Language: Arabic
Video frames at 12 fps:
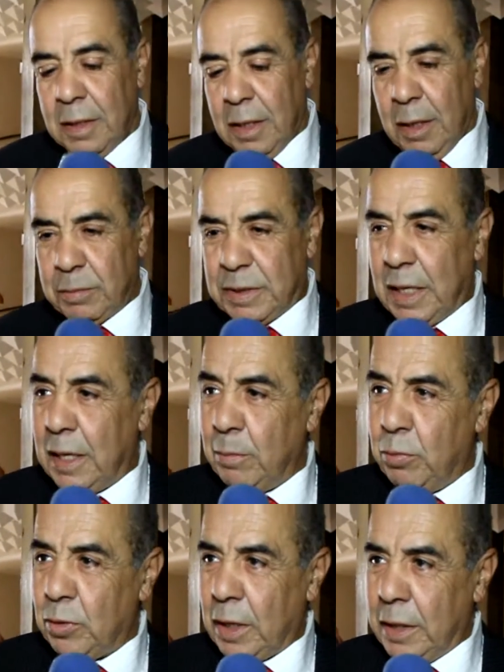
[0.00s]
عبد
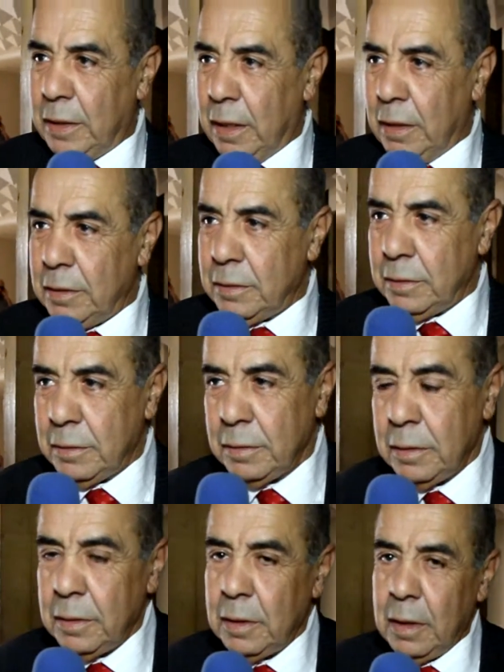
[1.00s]
السلام برقيه
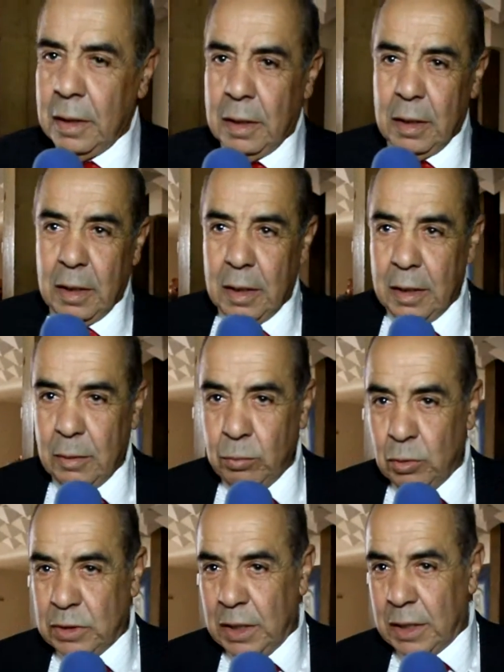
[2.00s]
آه،
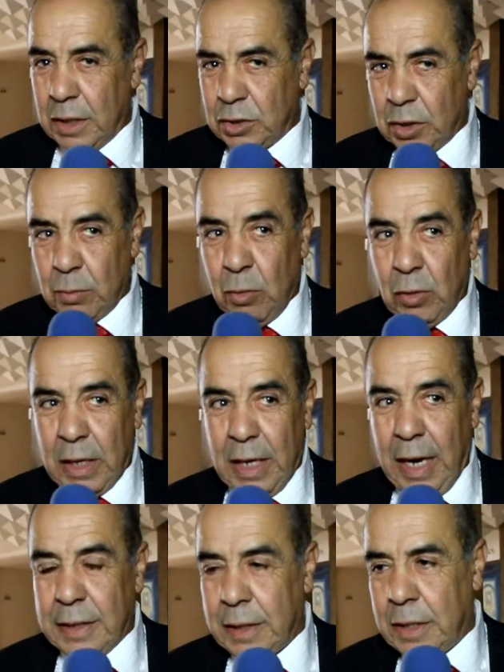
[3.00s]
مدير نشر موقع
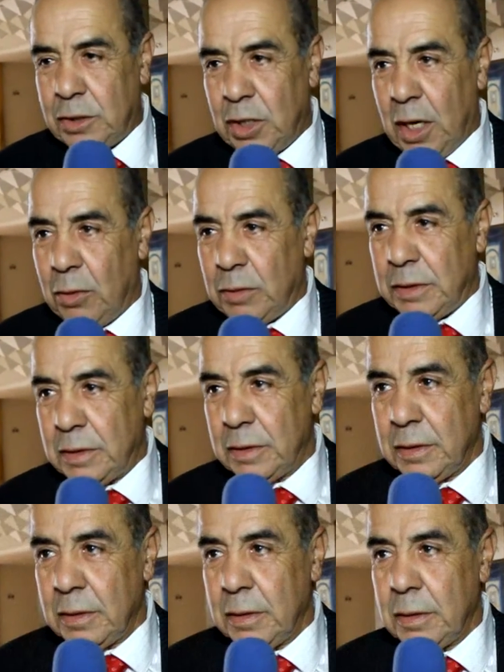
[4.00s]
الحدث الجهوي
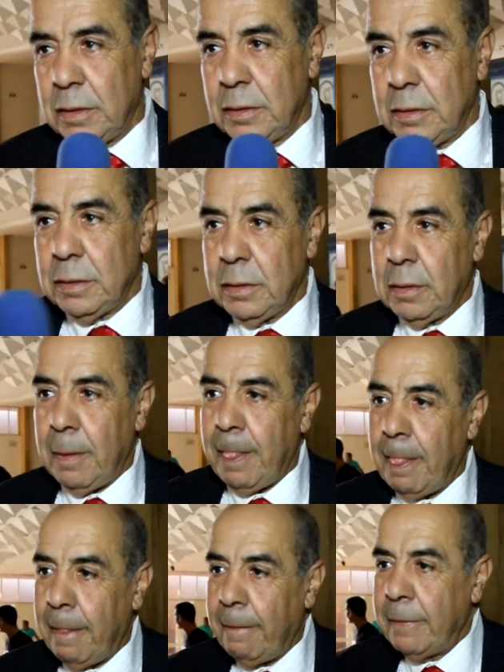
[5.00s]
اذا كيفاش هذا
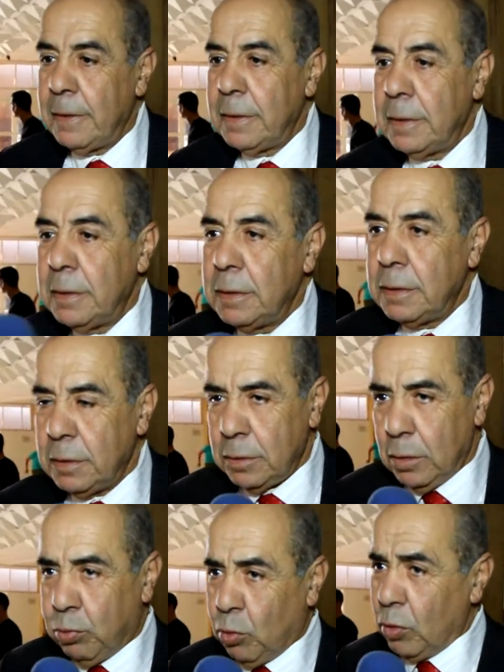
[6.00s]
اللقاء اليوم بالرباط
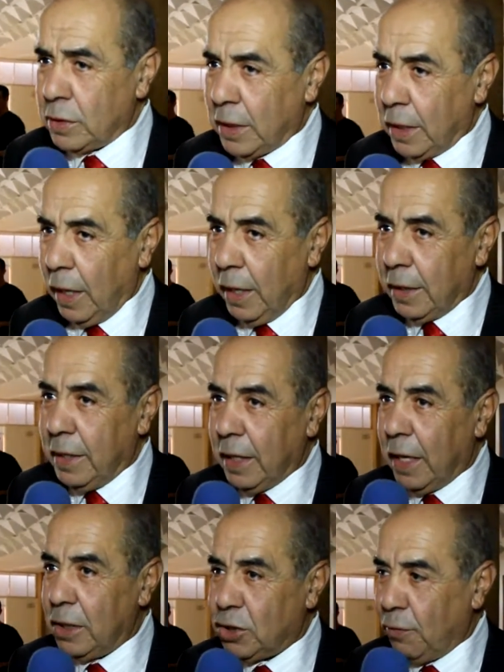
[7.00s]
بكل صراحه هذا
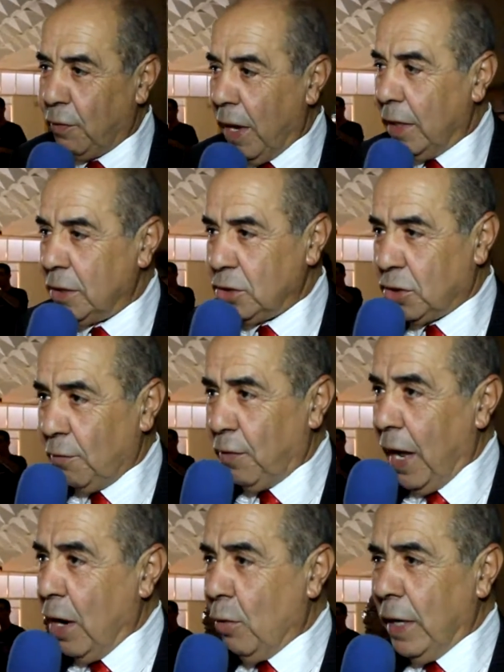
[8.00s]
اللقاء جا في جا
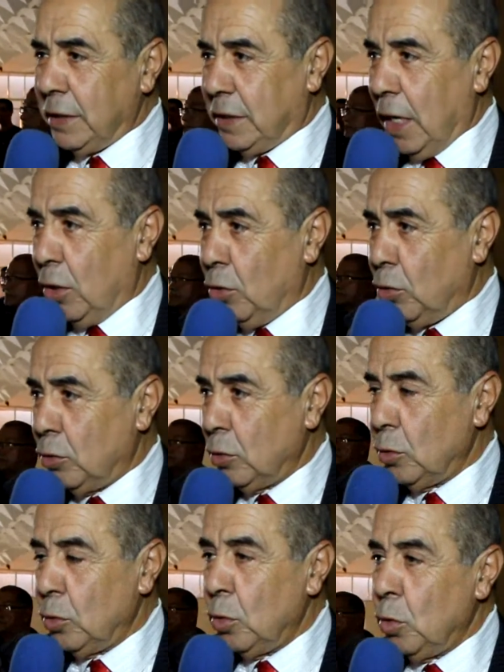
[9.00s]
في الاوان ديالو
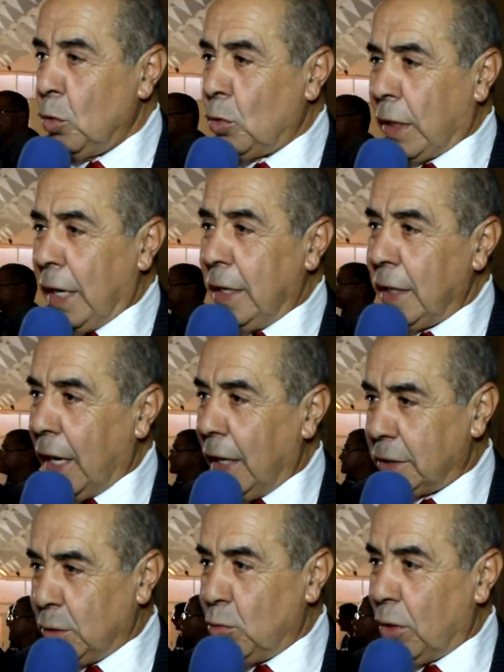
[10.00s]
وكان
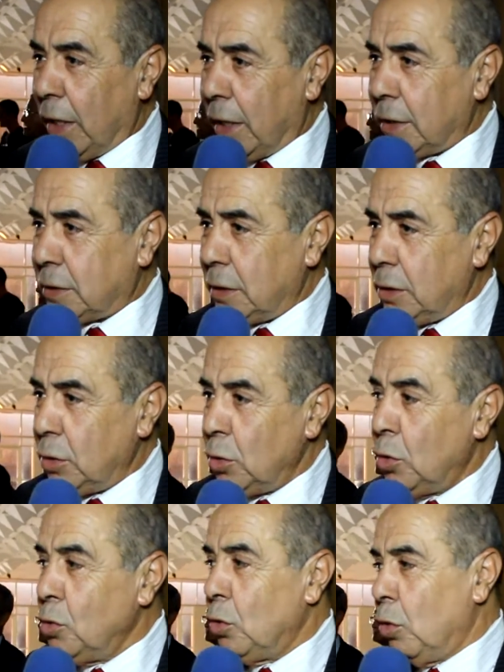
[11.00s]
لقاء ديمقراطي
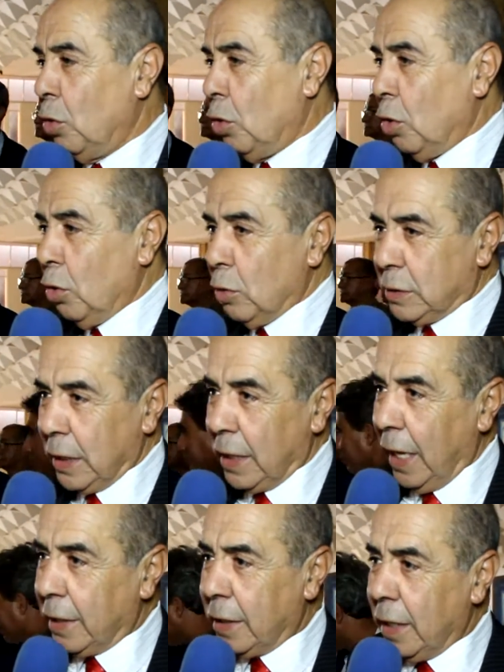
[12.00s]
والاستاذ
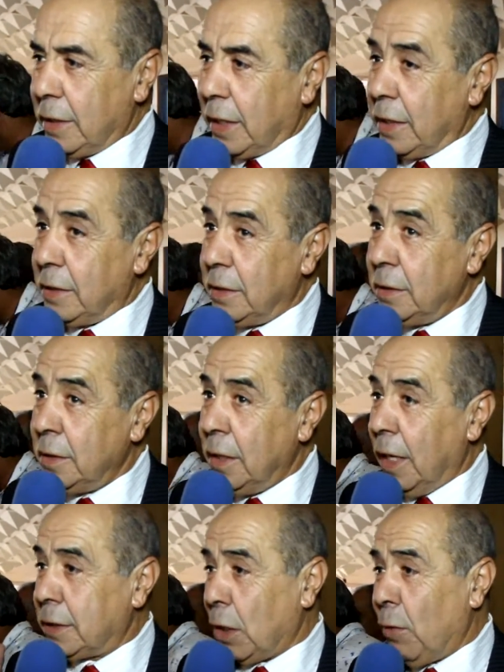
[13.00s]
الحراق كان
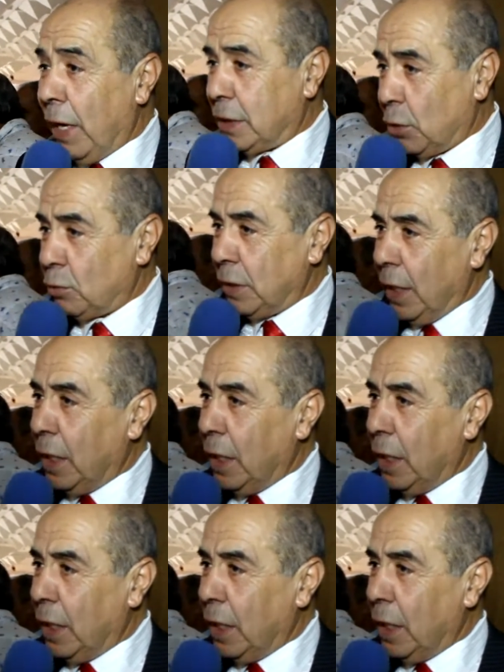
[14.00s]
عطى واحد التوضيح